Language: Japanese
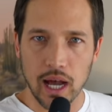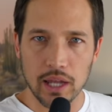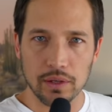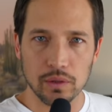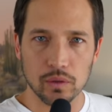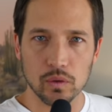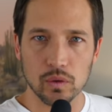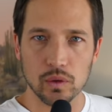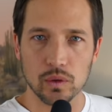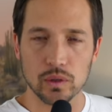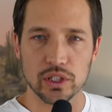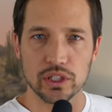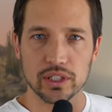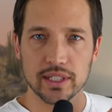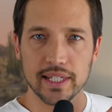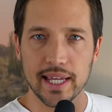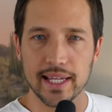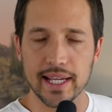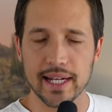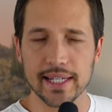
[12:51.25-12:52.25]
あの、こういう
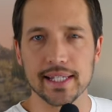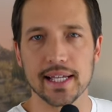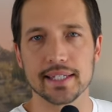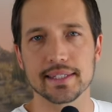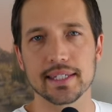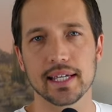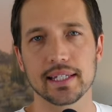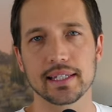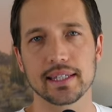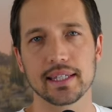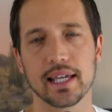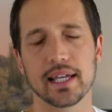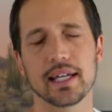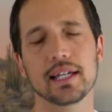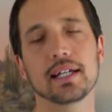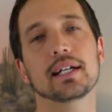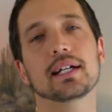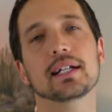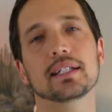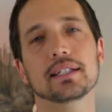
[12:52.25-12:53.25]
宿題やりなさいって。
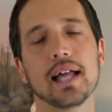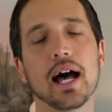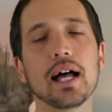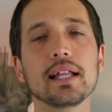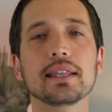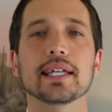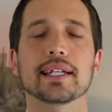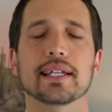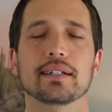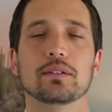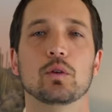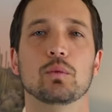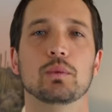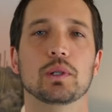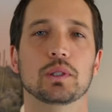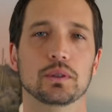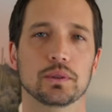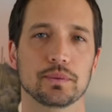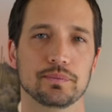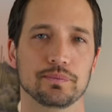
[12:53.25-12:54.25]
なんでだと
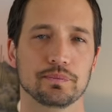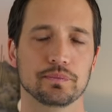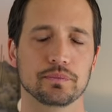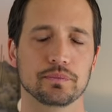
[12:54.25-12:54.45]
思う？